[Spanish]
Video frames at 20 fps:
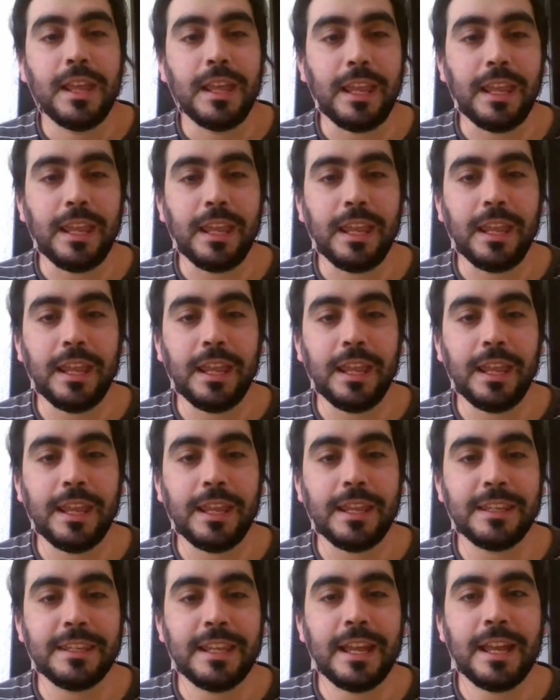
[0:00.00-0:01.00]

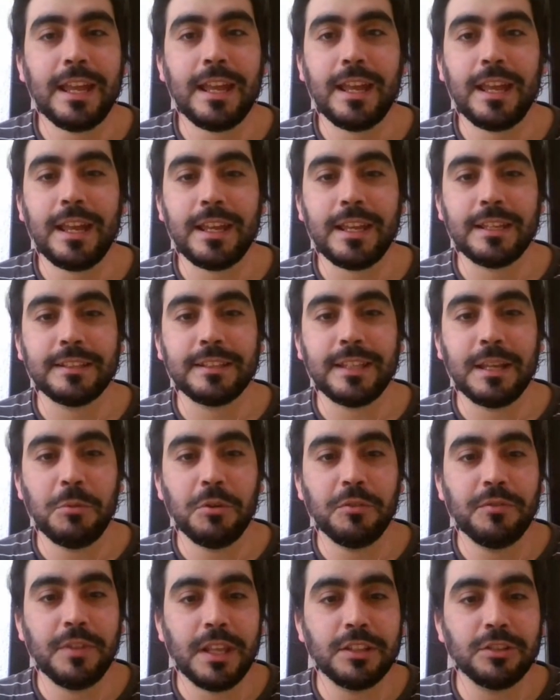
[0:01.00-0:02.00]
eh, ya
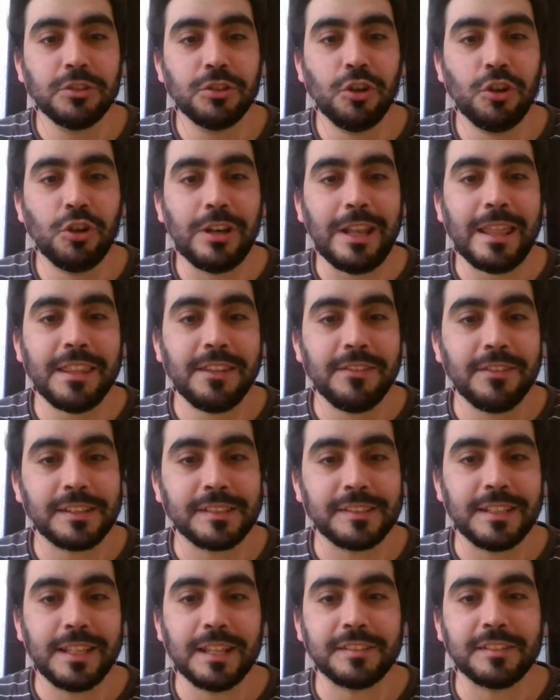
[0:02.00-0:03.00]
estamos viendo la
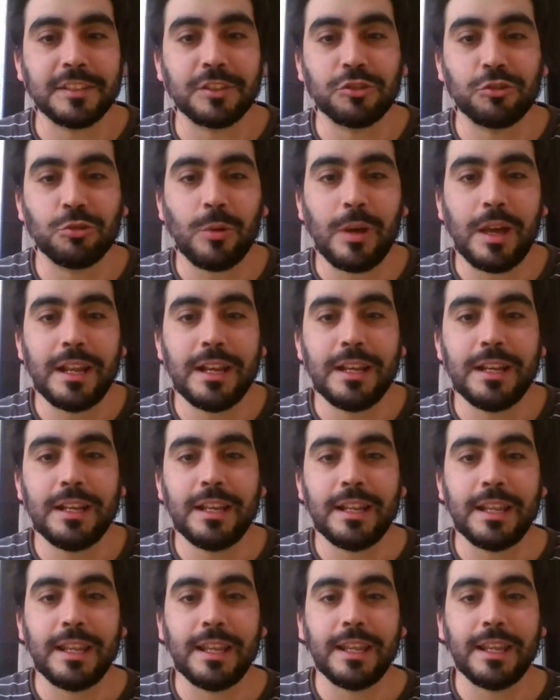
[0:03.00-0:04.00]
diversidad
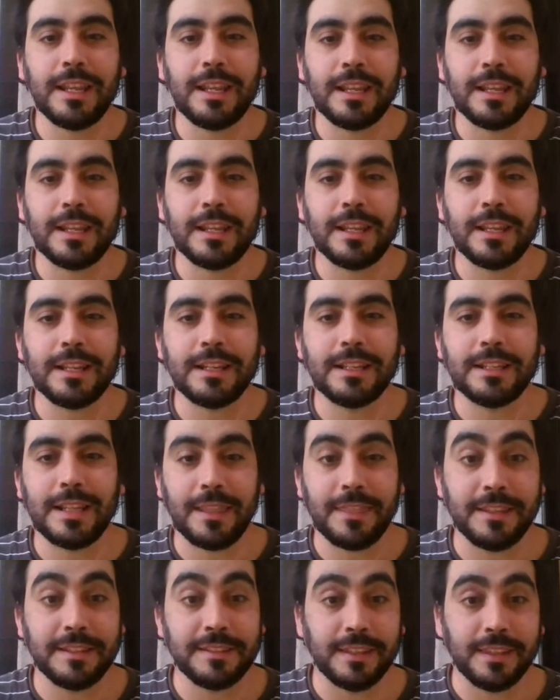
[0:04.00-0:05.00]
sexual, eh,
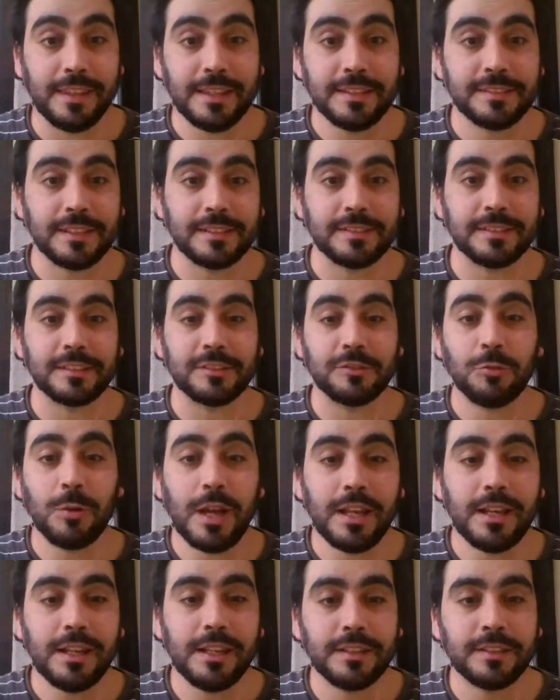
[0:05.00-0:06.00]
las disidencias
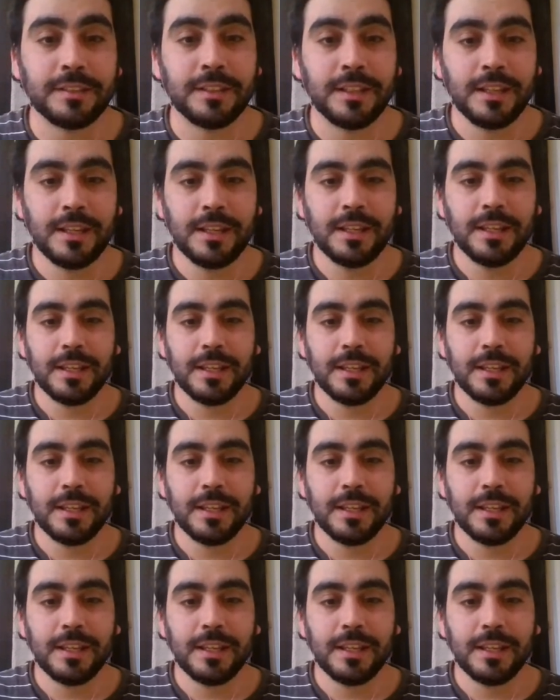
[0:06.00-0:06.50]
sexuales,